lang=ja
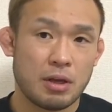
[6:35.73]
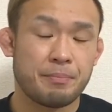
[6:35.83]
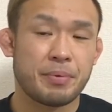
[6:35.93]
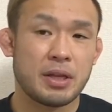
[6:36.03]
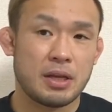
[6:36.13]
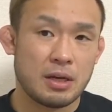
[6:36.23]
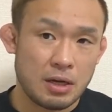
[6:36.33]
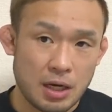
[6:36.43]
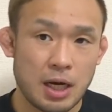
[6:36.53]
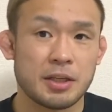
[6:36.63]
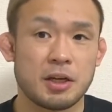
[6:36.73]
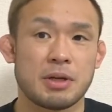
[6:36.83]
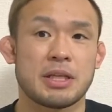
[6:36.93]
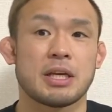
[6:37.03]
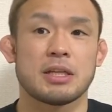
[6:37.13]
やっぱり当たれ
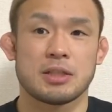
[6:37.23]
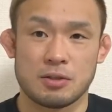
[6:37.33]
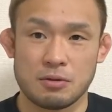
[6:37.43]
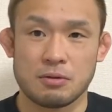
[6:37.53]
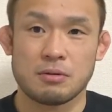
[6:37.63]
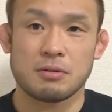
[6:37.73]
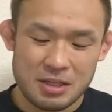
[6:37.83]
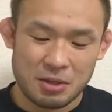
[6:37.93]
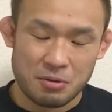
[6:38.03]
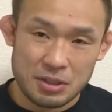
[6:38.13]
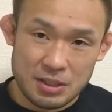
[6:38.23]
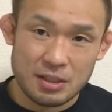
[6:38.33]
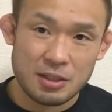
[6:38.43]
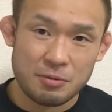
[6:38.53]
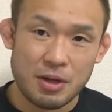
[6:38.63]
ば痛いですよ。これつ
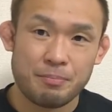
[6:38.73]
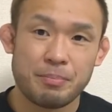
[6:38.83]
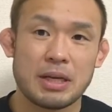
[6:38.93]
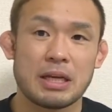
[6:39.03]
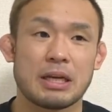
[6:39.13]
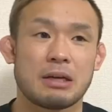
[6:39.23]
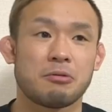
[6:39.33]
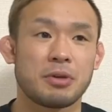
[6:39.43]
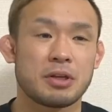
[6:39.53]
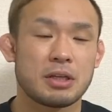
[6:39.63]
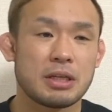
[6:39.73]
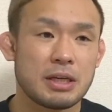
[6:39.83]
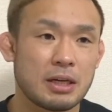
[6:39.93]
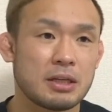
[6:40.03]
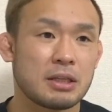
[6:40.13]
けててもやっぱり思いっきり
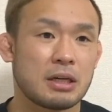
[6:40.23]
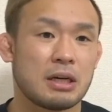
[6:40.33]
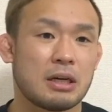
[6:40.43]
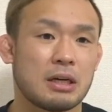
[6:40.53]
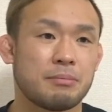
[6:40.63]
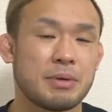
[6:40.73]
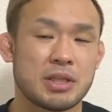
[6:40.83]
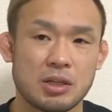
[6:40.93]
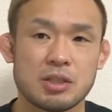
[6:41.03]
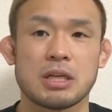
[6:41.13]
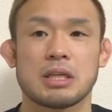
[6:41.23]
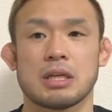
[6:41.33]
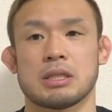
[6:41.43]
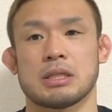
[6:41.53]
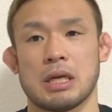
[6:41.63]
蹴られたらめちゃくちゃ痛
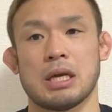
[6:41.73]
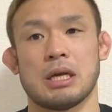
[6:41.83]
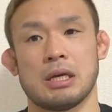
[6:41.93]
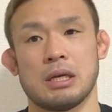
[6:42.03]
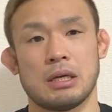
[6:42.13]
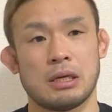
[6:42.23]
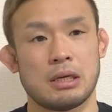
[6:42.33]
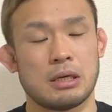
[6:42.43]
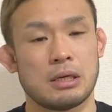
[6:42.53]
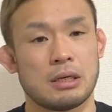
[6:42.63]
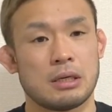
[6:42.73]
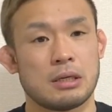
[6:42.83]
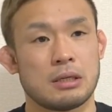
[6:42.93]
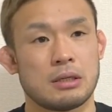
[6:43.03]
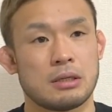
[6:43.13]
いですね。これで潰されるって
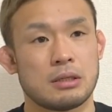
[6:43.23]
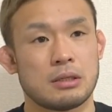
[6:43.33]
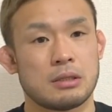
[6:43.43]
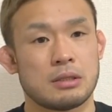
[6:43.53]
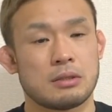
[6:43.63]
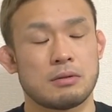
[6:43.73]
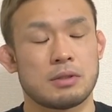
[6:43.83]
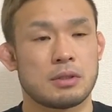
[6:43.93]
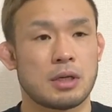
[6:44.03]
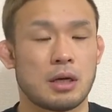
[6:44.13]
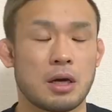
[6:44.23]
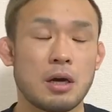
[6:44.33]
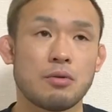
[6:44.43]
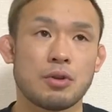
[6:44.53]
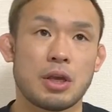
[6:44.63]
ことだもんね。はい、だから
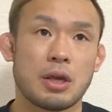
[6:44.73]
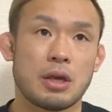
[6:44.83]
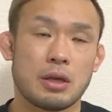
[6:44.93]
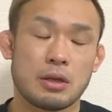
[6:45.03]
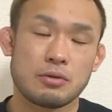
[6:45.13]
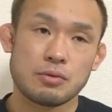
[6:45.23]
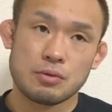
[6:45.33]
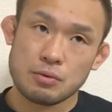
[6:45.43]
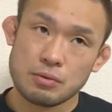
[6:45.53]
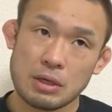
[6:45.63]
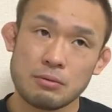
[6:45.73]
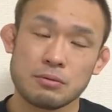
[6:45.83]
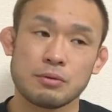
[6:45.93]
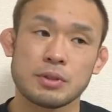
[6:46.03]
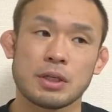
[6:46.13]
過去にちょっと ど,
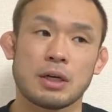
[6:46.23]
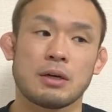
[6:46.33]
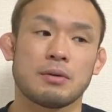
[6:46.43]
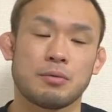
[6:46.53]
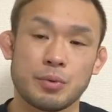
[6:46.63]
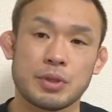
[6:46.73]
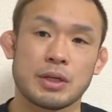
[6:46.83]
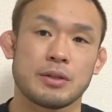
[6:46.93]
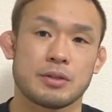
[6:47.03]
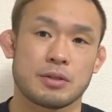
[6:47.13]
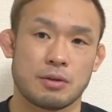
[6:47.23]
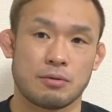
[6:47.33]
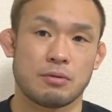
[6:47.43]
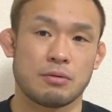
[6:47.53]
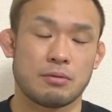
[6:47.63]
どなたか覚えてないんですけ
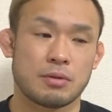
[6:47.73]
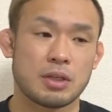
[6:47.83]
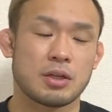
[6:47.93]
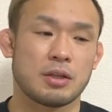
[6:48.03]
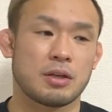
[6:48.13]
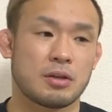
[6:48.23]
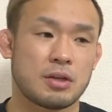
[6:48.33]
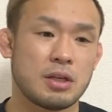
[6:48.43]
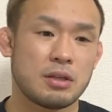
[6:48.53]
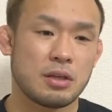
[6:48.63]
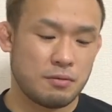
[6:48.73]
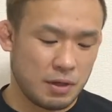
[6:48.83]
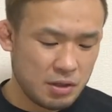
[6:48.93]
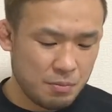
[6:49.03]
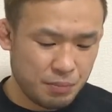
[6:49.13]
ど、確かね、金滴
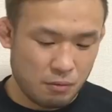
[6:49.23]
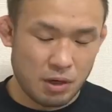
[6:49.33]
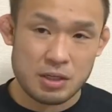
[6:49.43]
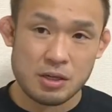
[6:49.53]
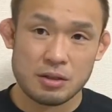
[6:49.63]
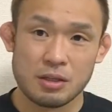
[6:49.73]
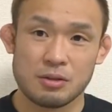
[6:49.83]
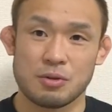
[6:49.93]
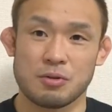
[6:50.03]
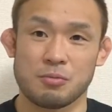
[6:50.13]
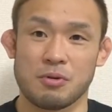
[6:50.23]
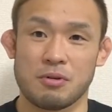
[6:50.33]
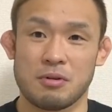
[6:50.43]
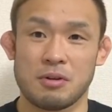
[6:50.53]
ファールカップが割れちゃったっていう人も